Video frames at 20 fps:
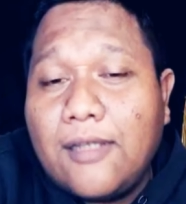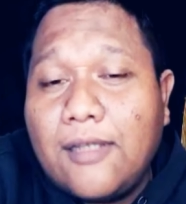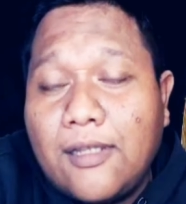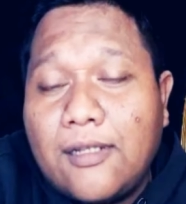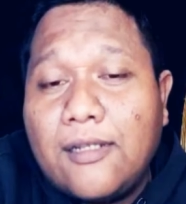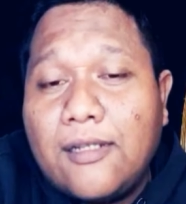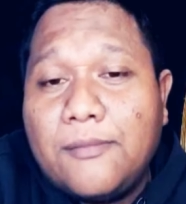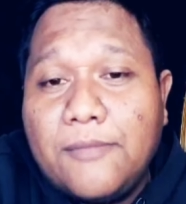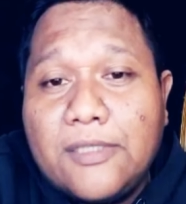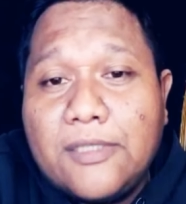
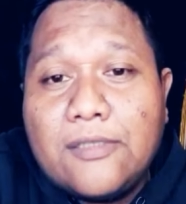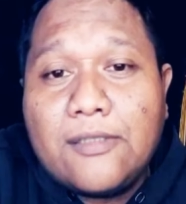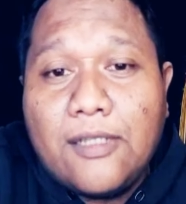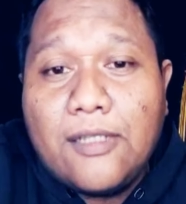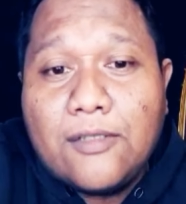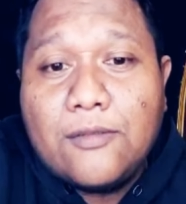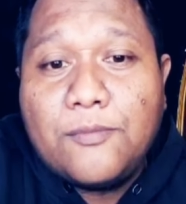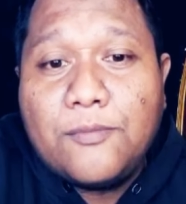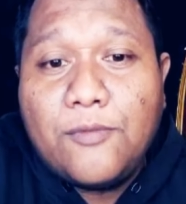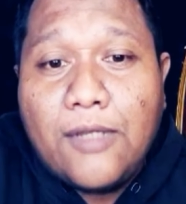karena
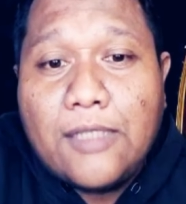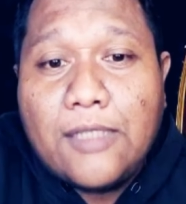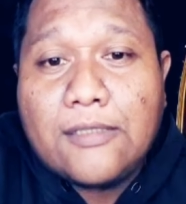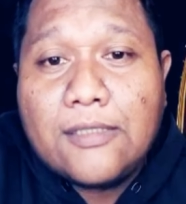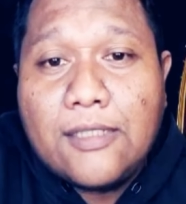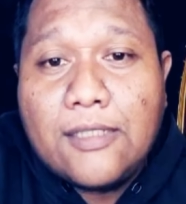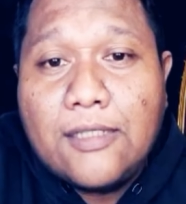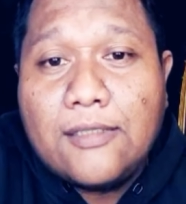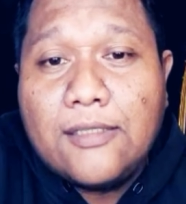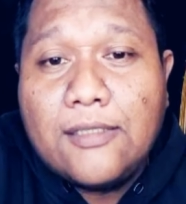besok aku
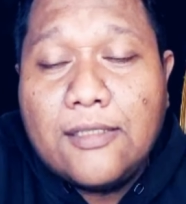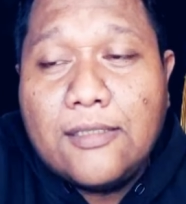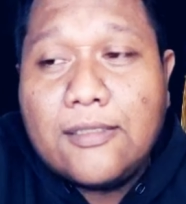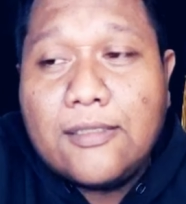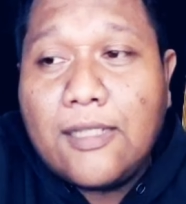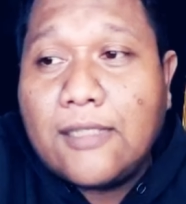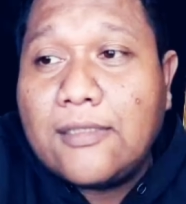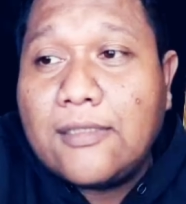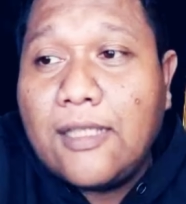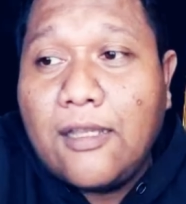puasa
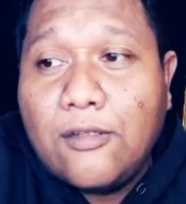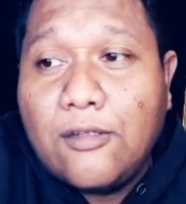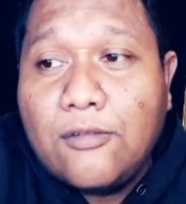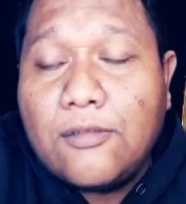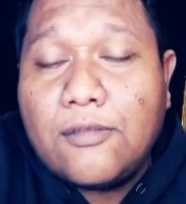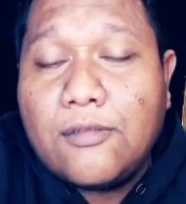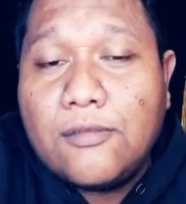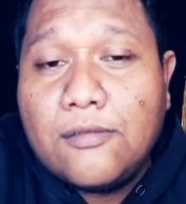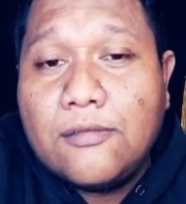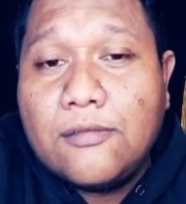jadi ntar
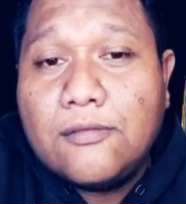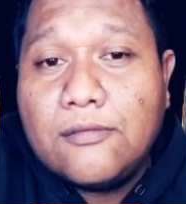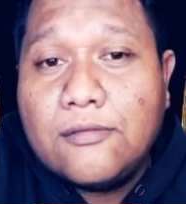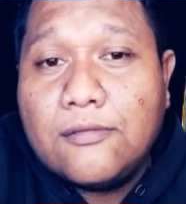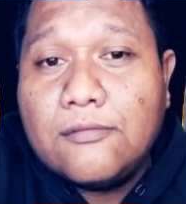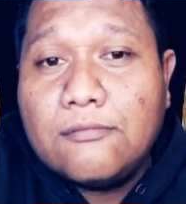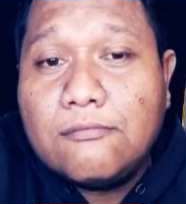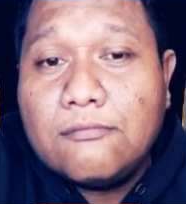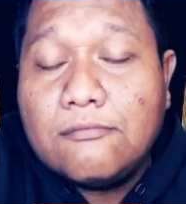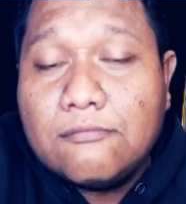sahur
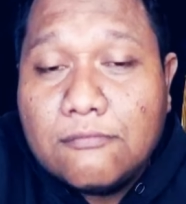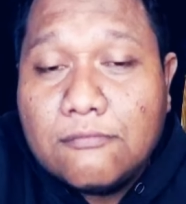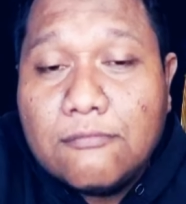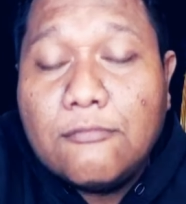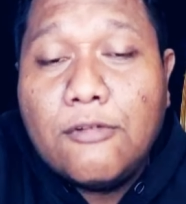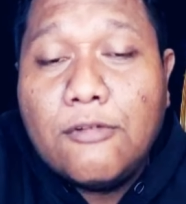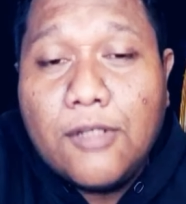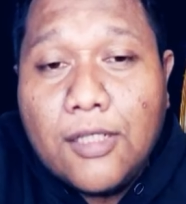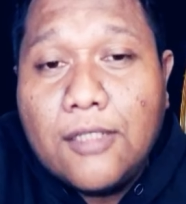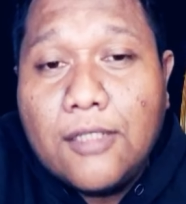
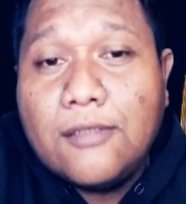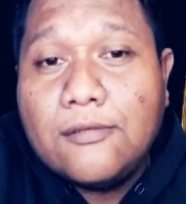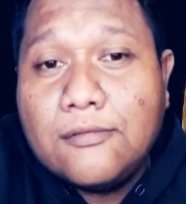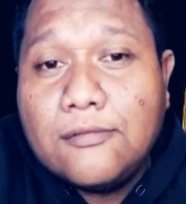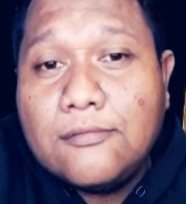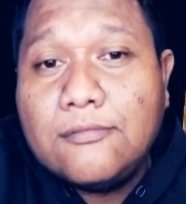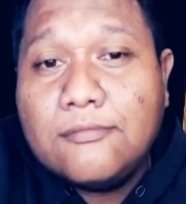boleh